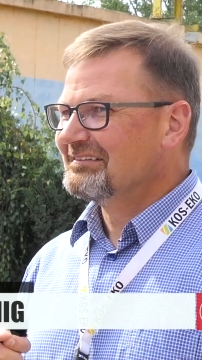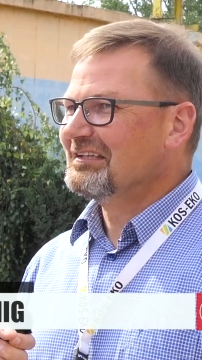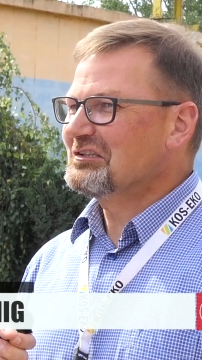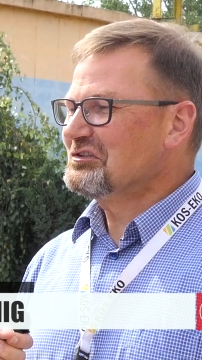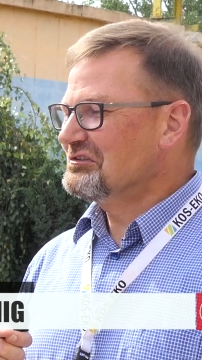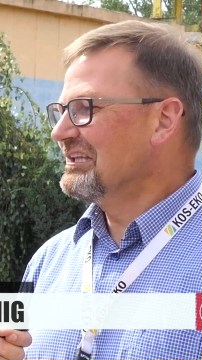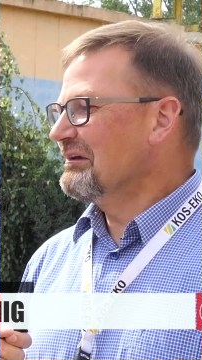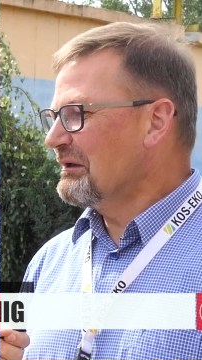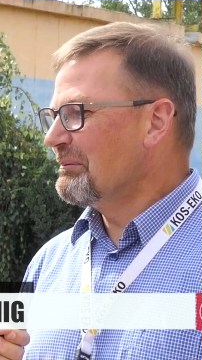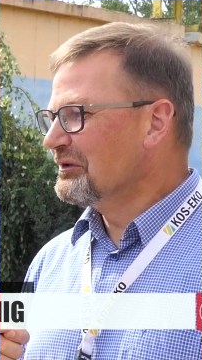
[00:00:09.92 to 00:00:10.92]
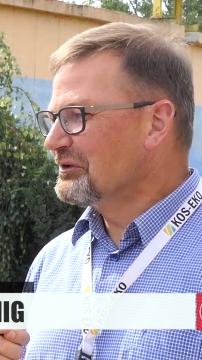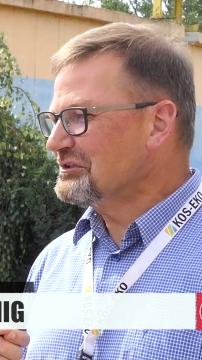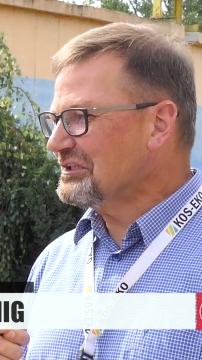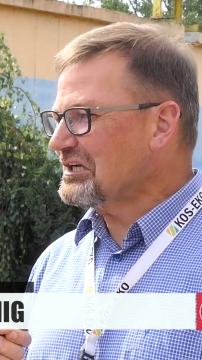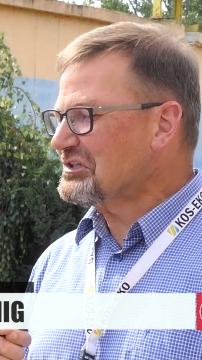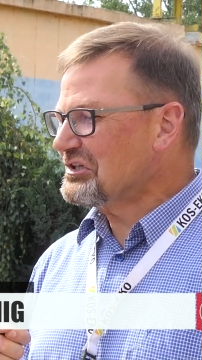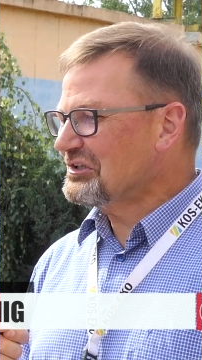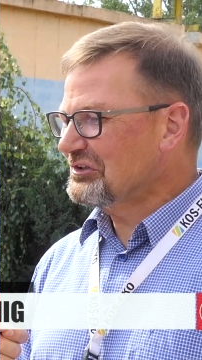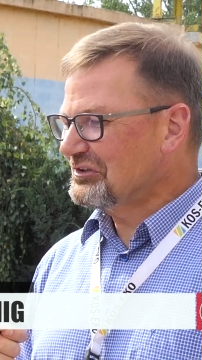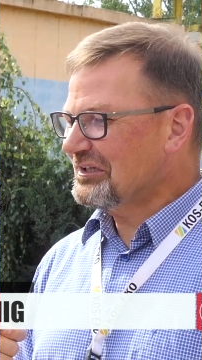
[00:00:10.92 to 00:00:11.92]
Znaczy, na, na, pewno to jest tak,
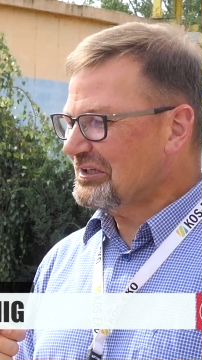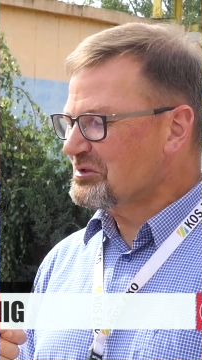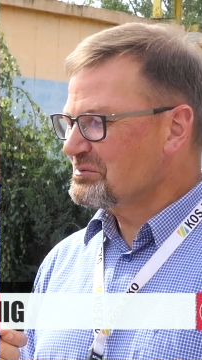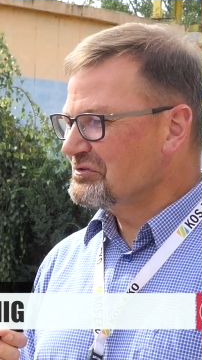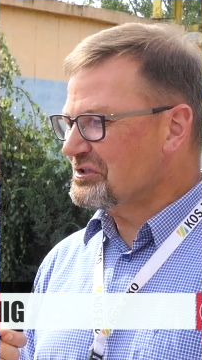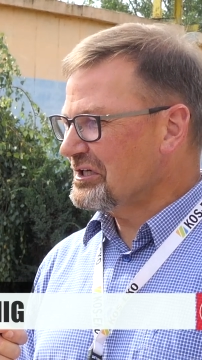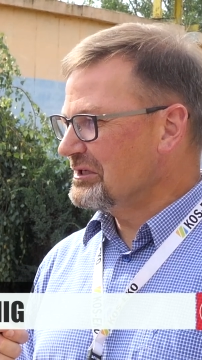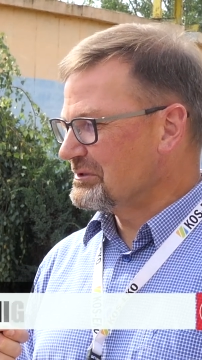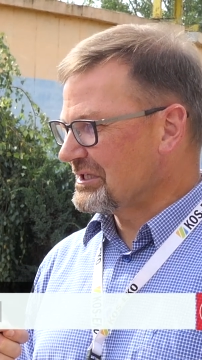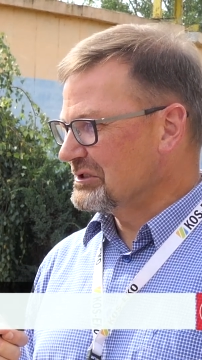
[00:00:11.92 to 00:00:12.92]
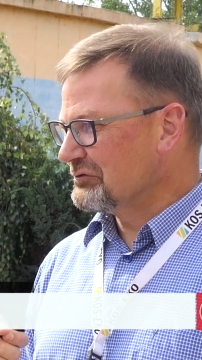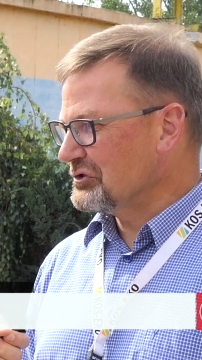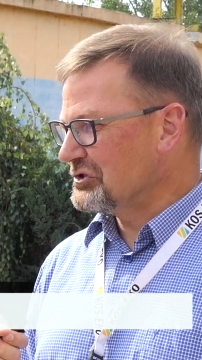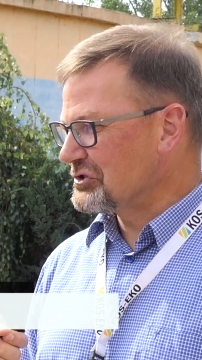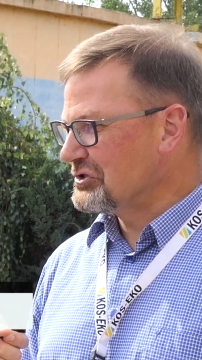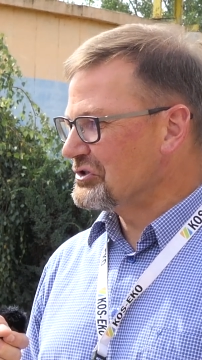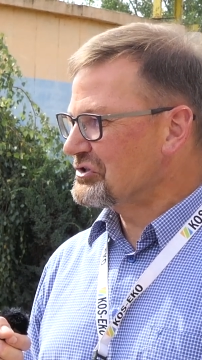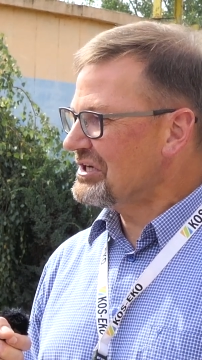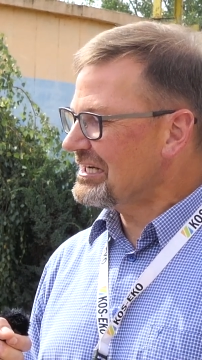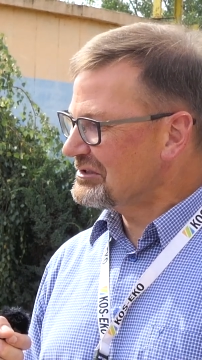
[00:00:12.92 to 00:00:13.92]
że to takie już przyzwyczajenie mieszkańców Kościerzyny,
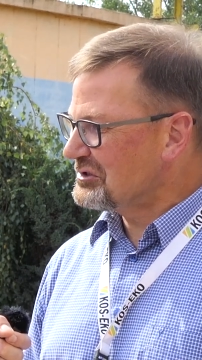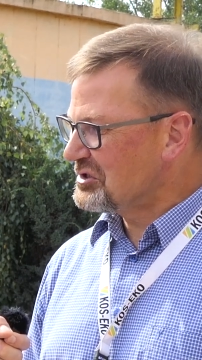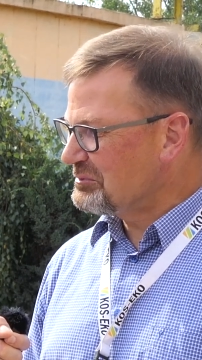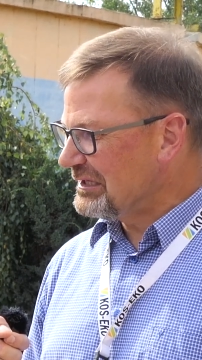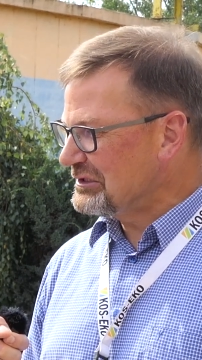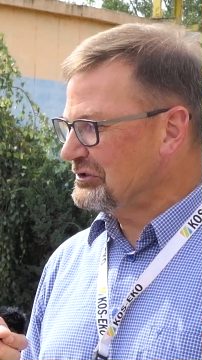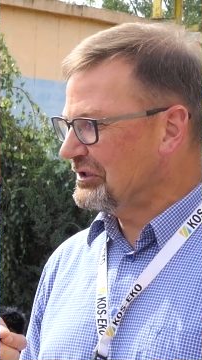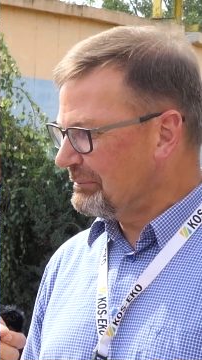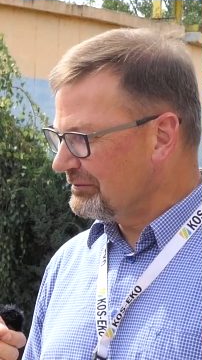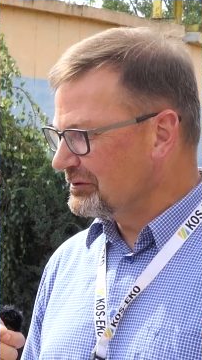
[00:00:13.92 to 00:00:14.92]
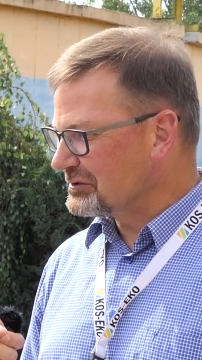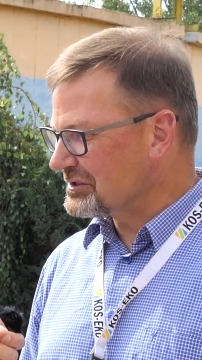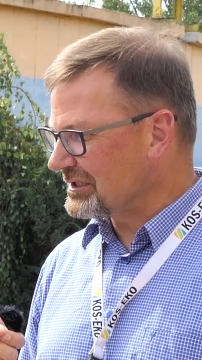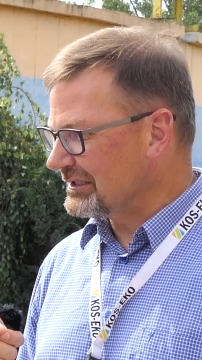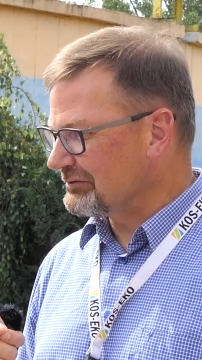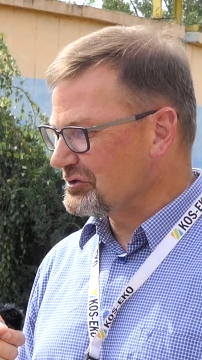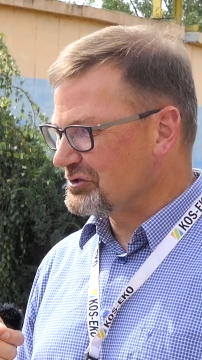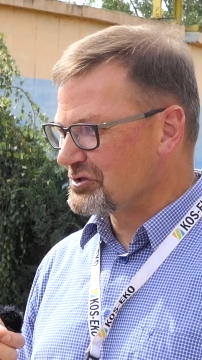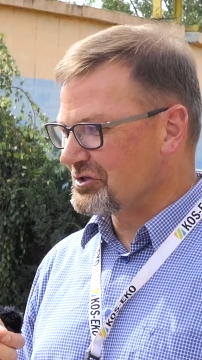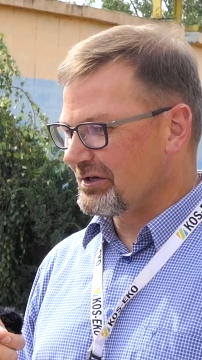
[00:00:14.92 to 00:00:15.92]
że jak coś śmierdzi, to na pewno oczyszczalnia w
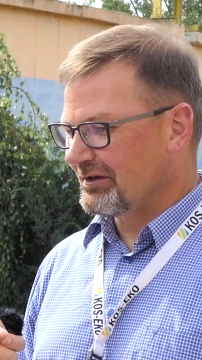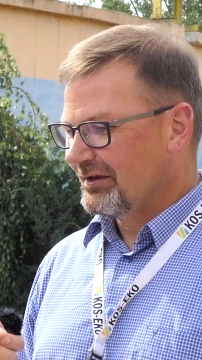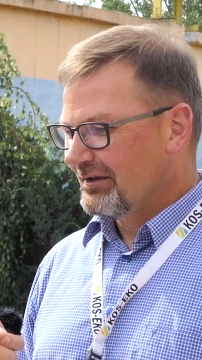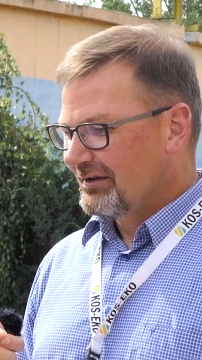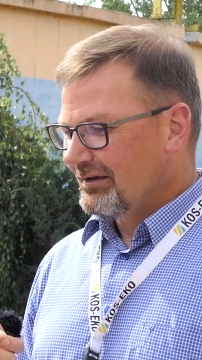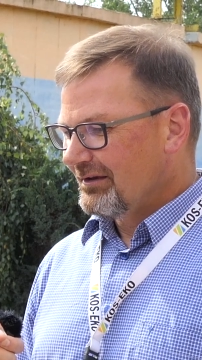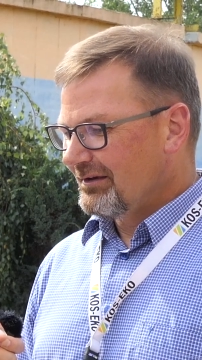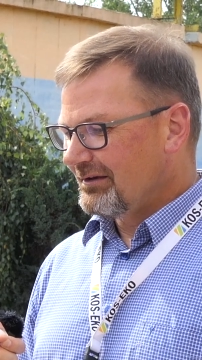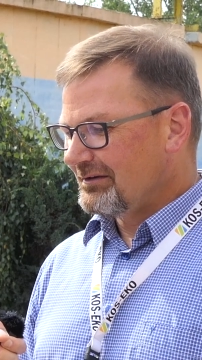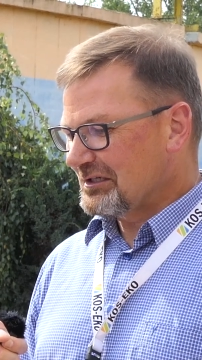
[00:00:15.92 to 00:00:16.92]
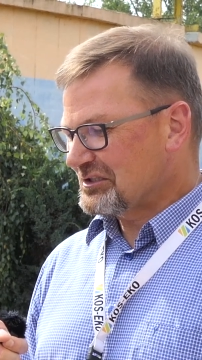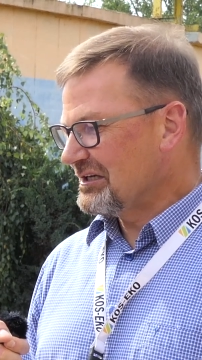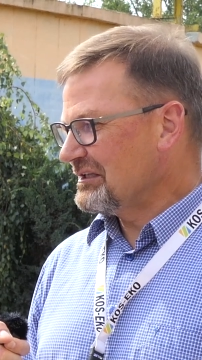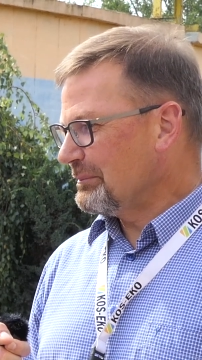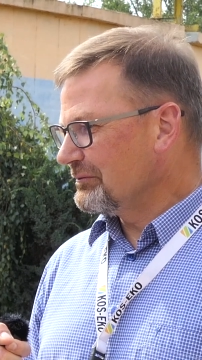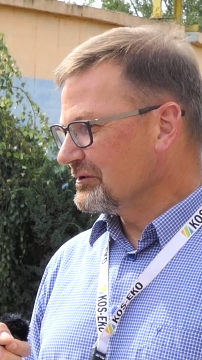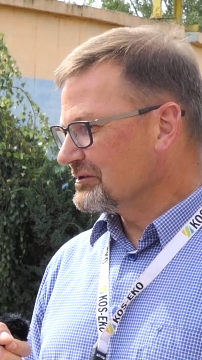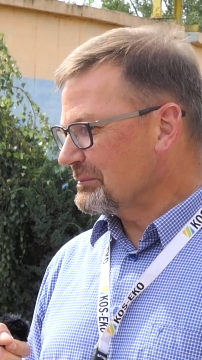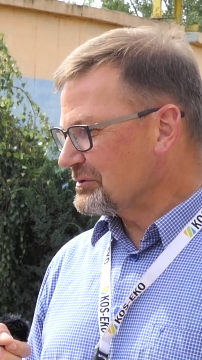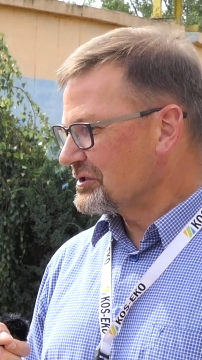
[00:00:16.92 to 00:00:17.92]
Kościerzynie. E, ja chciałem na
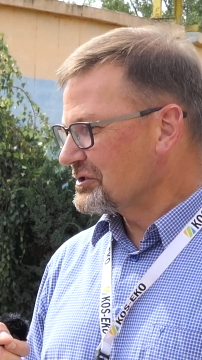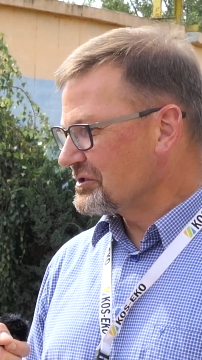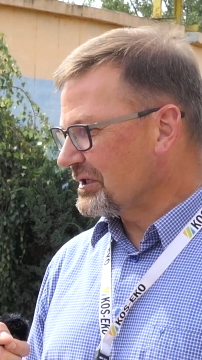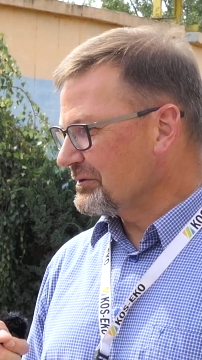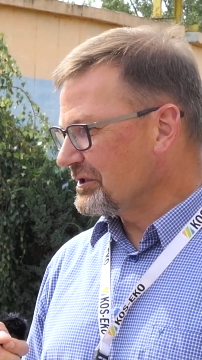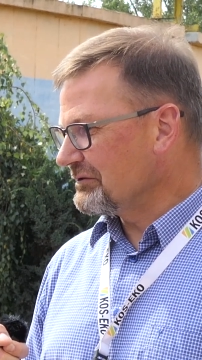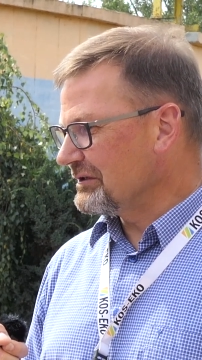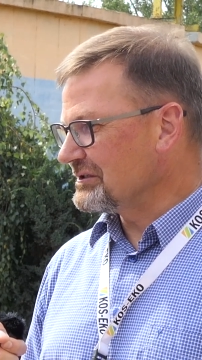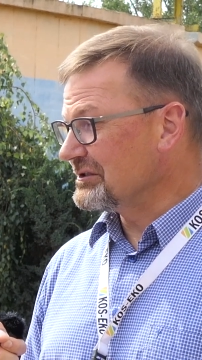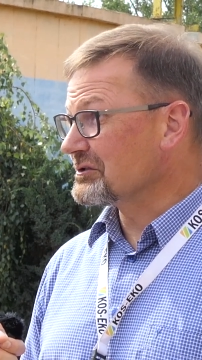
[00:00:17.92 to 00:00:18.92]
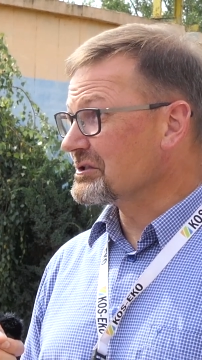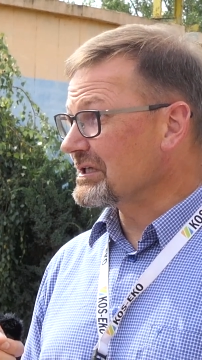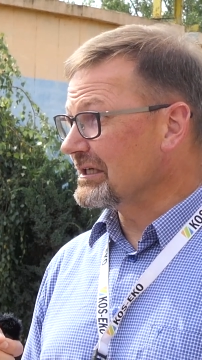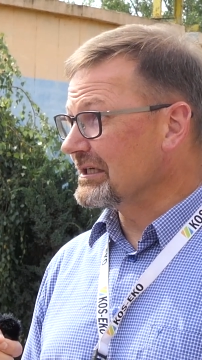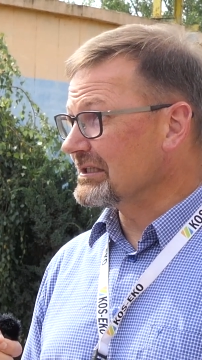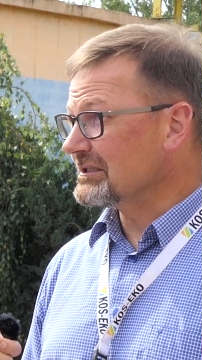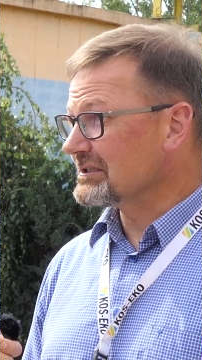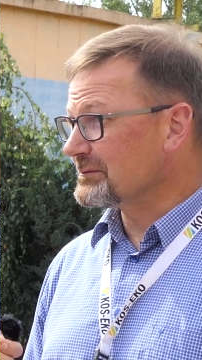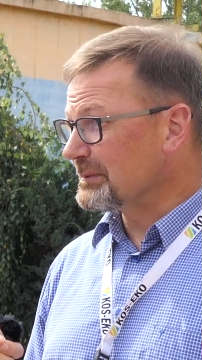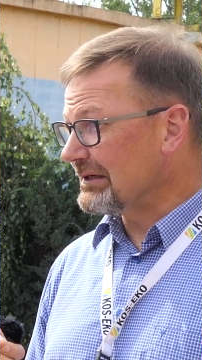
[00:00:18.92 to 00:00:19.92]
pewno zaprzeczyć jakby tej kwestii, oczyszczalnia
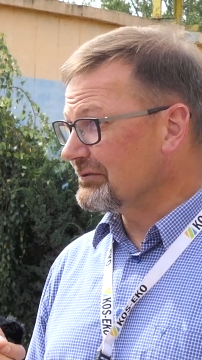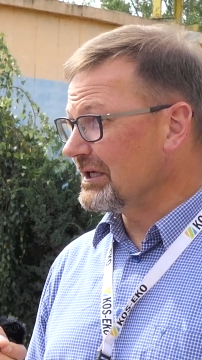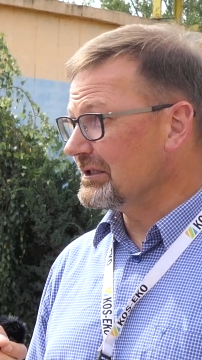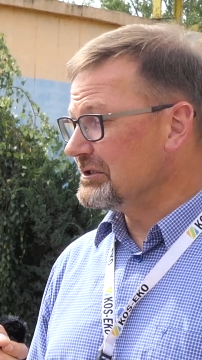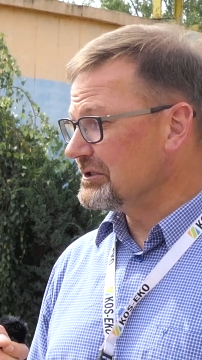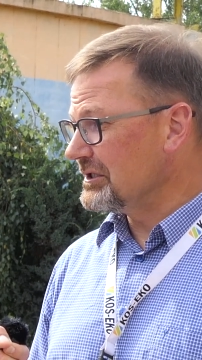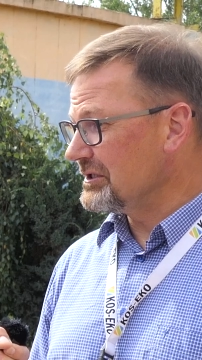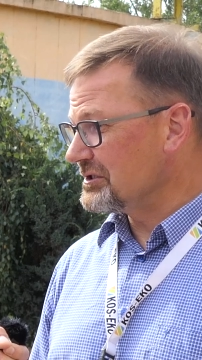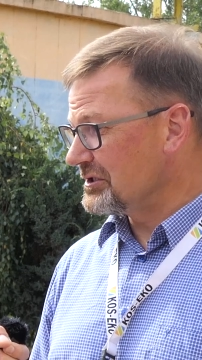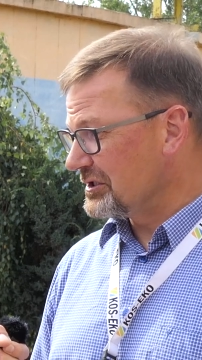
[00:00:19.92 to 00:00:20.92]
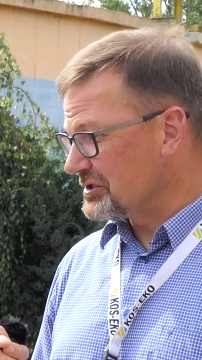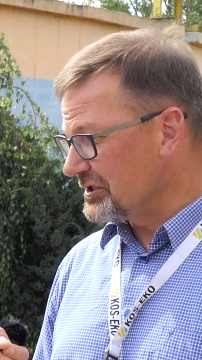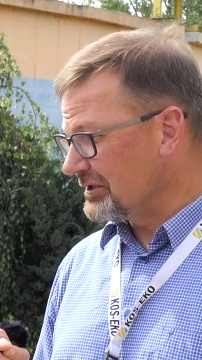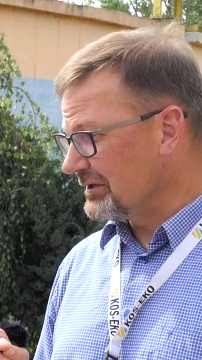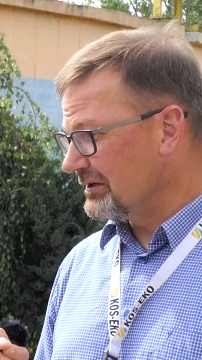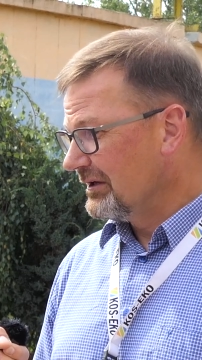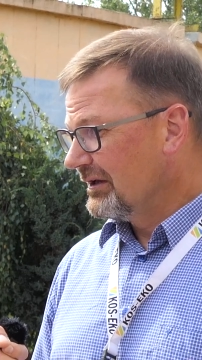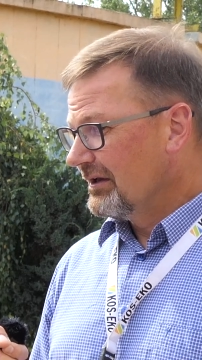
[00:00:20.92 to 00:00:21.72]
jest sprawna, nic jej się nie dzieje.